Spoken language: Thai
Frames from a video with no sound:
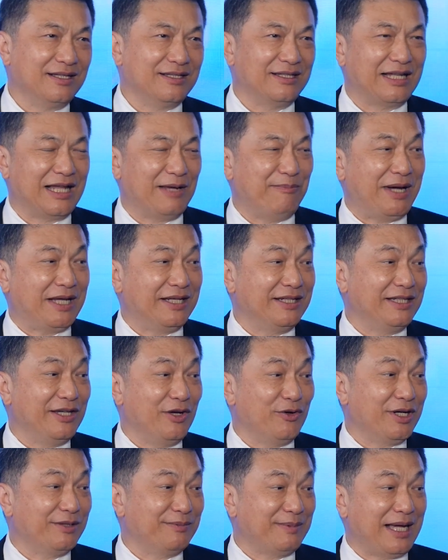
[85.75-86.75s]
สถาบันเกี่
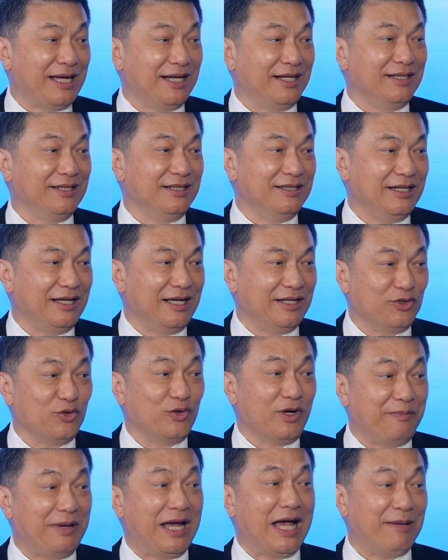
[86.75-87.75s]
ยวกับทางสุ
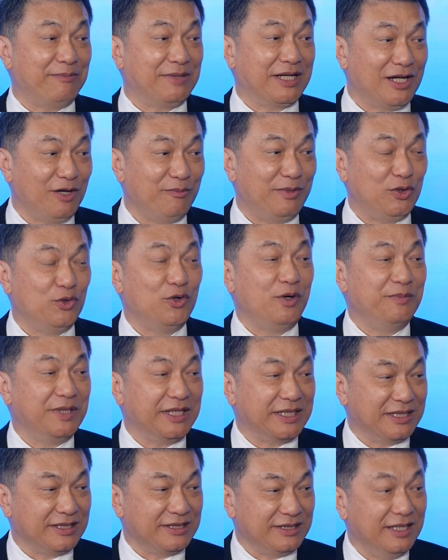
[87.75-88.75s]
ขภาพเข้ามาร่วมอี
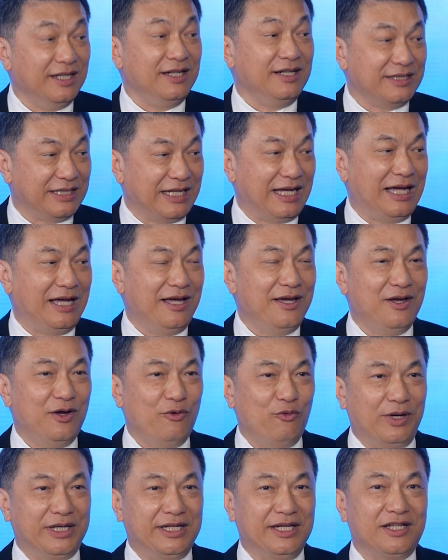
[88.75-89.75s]
กเยอะนะฮะ
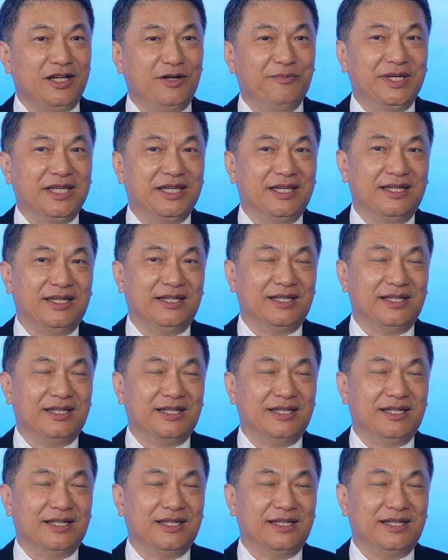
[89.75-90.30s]
วันนี้ก็มี